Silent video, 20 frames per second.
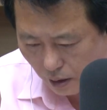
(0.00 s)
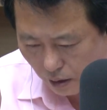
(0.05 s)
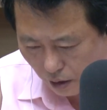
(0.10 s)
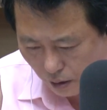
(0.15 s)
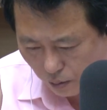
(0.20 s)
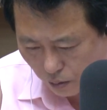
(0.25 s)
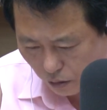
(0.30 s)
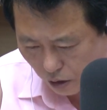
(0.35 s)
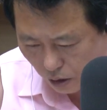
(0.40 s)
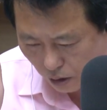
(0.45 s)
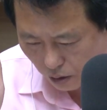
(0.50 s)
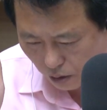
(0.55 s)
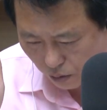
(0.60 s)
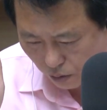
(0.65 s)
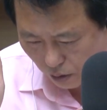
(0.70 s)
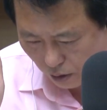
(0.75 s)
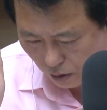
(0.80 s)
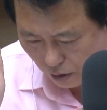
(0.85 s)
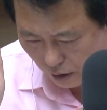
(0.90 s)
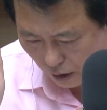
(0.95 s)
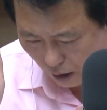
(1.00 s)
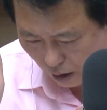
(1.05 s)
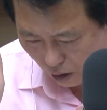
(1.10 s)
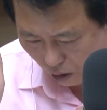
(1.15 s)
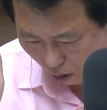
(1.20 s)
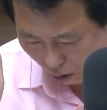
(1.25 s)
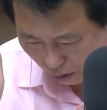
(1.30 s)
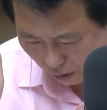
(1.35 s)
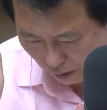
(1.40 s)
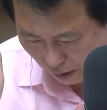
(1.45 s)
김정은 위원장
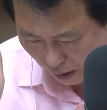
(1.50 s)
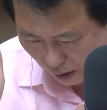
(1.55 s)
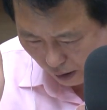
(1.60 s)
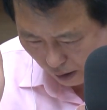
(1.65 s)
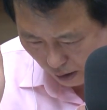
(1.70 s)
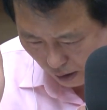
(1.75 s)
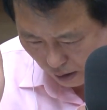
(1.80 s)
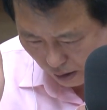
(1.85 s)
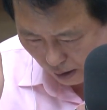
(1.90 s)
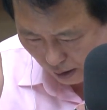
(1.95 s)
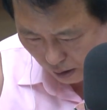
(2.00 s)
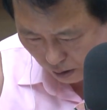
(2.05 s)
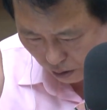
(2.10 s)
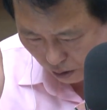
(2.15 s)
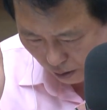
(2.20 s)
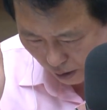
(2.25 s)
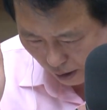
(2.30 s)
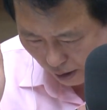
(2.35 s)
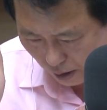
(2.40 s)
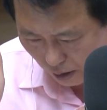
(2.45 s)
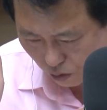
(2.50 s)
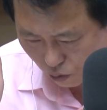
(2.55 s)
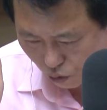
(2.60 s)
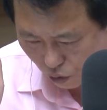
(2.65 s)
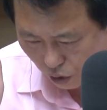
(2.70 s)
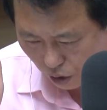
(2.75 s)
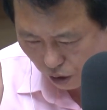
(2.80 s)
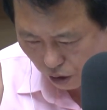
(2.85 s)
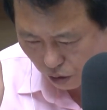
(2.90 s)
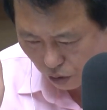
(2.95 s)
건강 이상설의
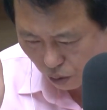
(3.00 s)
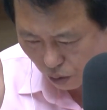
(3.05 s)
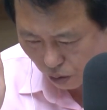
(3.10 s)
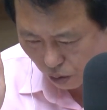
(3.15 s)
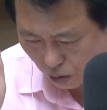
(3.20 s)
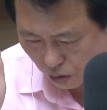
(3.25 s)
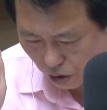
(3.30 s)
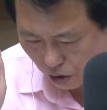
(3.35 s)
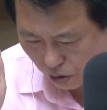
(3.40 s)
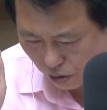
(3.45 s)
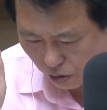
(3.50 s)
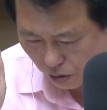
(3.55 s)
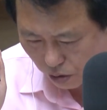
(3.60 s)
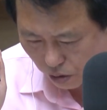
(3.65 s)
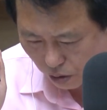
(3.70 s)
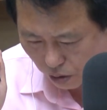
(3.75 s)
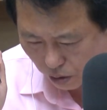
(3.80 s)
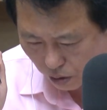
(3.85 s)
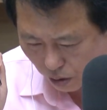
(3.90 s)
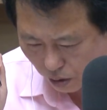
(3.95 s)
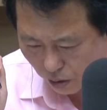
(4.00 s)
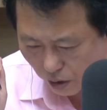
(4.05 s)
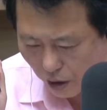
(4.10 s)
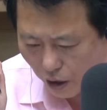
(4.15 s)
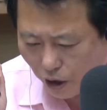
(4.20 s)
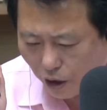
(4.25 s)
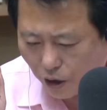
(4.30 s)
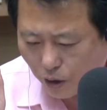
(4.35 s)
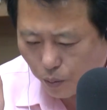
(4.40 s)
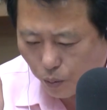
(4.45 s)
최초 진원지였던
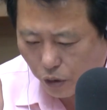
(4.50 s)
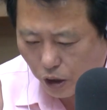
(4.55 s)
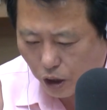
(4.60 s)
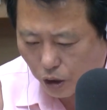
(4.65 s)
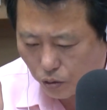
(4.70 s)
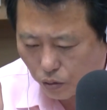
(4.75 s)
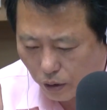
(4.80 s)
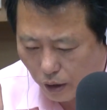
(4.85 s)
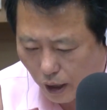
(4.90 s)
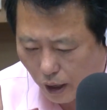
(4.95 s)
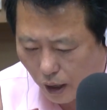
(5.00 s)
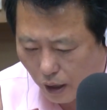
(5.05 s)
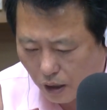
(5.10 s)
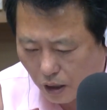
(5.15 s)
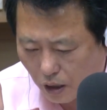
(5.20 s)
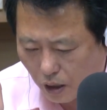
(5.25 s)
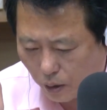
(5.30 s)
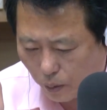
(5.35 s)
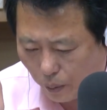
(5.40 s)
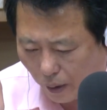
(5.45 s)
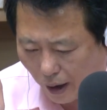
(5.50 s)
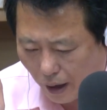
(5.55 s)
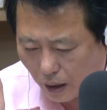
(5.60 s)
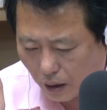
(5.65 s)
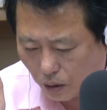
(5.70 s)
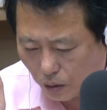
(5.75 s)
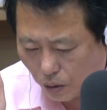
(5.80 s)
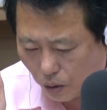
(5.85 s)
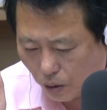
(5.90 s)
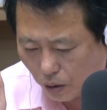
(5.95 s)
미국의 이
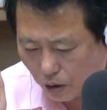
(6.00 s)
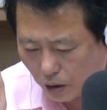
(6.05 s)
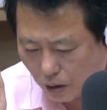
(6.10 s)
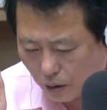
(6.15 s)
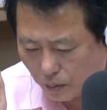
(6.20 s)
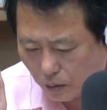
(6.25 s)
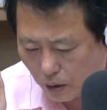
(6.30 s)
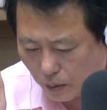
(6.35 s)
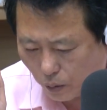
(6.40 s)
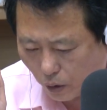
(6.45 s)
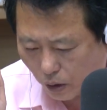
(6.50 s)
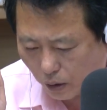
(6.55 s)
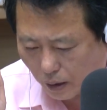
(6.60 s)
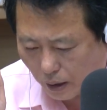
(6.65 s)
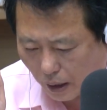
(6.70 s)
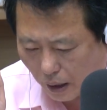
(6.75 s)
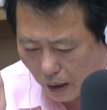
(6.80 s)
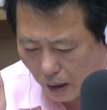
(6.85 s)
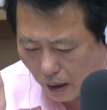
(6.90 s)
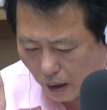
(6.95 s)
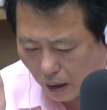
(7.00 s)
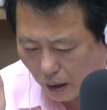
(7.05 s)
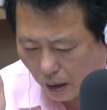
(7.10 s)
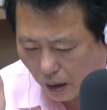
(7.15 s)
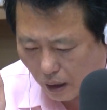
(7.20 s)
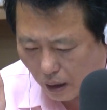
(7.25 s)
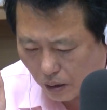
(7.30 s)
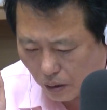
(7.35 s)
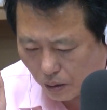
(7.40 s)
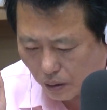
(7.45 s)
방송 이름이
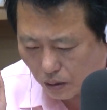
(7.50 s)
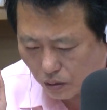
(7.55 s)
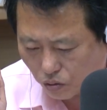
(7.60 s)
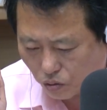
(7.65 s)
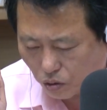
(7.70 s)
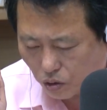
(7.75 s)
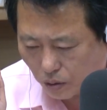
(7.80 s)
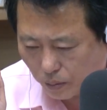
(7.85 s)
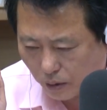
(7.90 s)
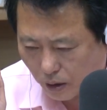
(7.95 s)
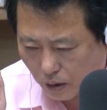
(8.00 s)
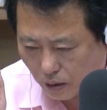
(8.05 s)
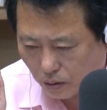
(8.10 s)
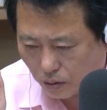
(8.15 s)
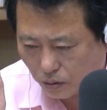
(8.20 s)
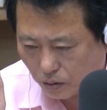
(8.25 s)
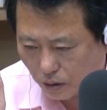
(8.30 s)
뭘까요? 뚱커벨 힌트